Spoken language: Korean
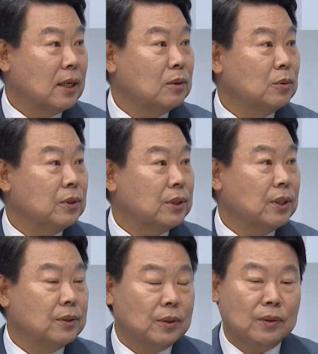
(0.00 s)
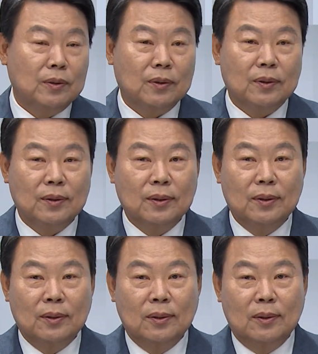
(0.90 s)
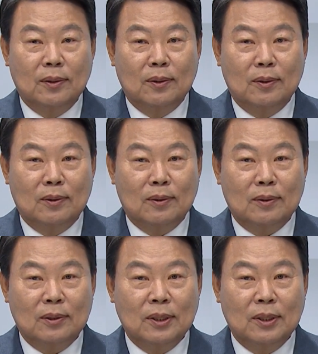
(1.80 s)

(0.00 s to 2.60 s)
개소를 시켜서 네. 어,